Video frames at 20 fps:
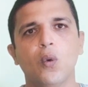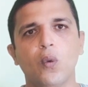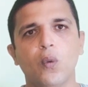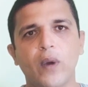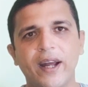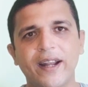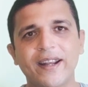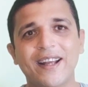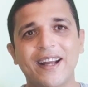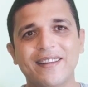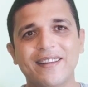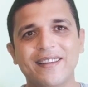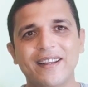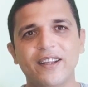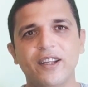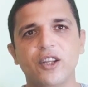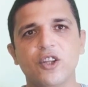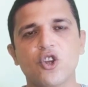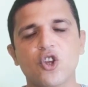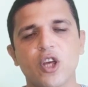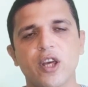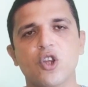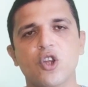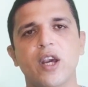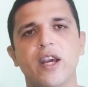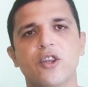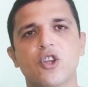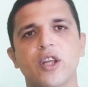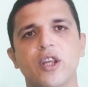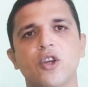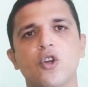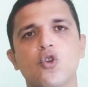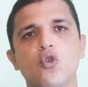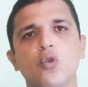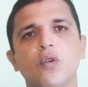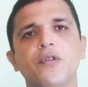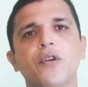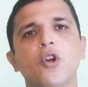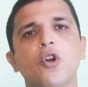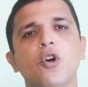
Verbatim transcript: وهرجع تاني للشاشة عشان نشوف